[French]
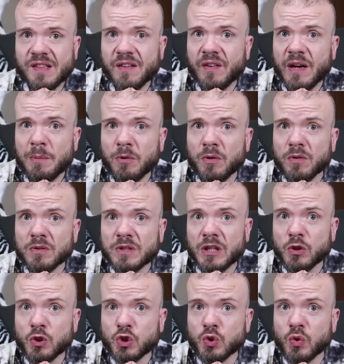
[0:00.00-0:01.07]
C'est vraiment
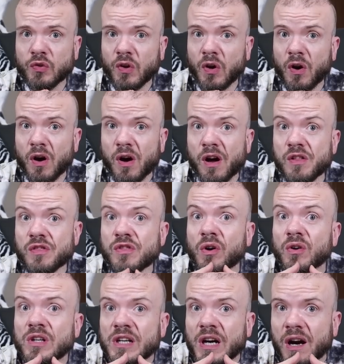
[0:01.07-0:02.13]
quelque chose, un
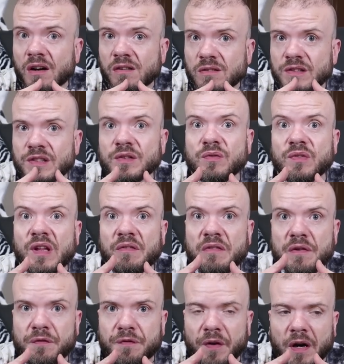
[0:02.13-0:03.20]
encas si vous
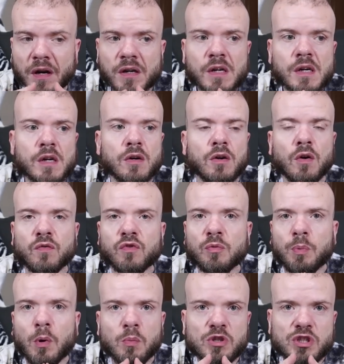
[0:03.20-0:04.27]
avez faim. vous
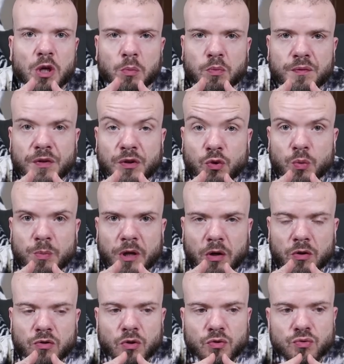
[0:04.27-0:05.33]
n'êtes pas obligé d'en bouffer deux,
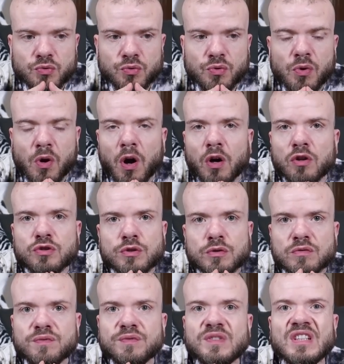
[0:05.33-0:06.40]
bien entendu. Un
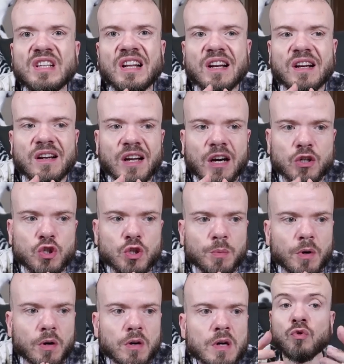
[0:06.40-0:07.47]
suffit
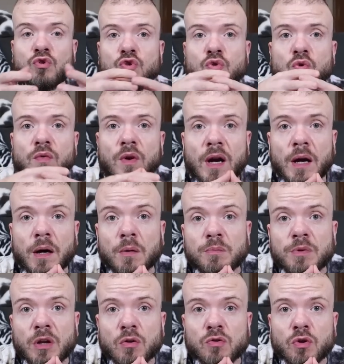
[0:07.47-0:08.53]
largement. Donc du coup, voilà, hein,
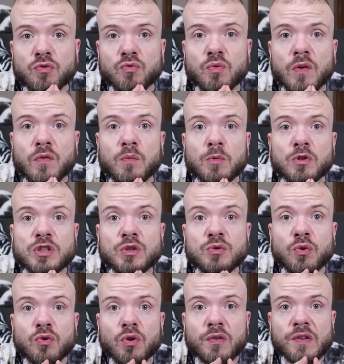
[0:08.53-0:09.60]
bien entendu, hein, vous mangez
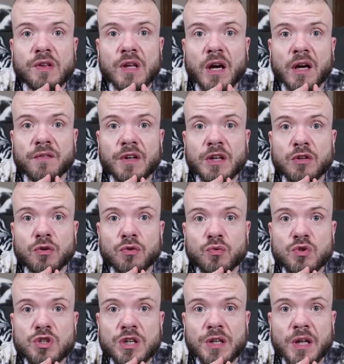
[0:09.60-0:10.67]
une tortilla avec
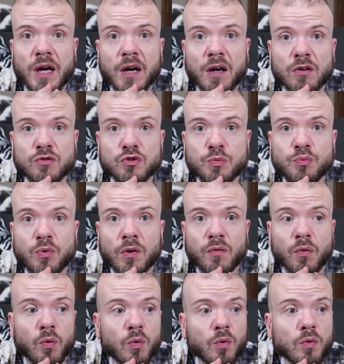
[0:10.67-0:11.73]
du cheddar, du
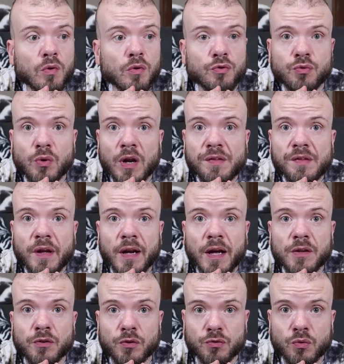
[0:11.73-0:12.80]
poivron, de la
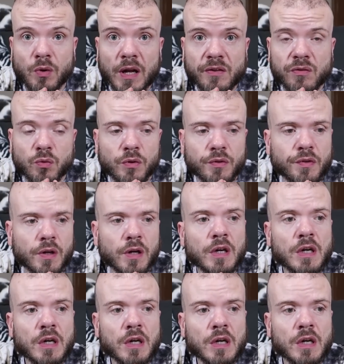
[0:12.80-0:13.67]
salade, de la sauce.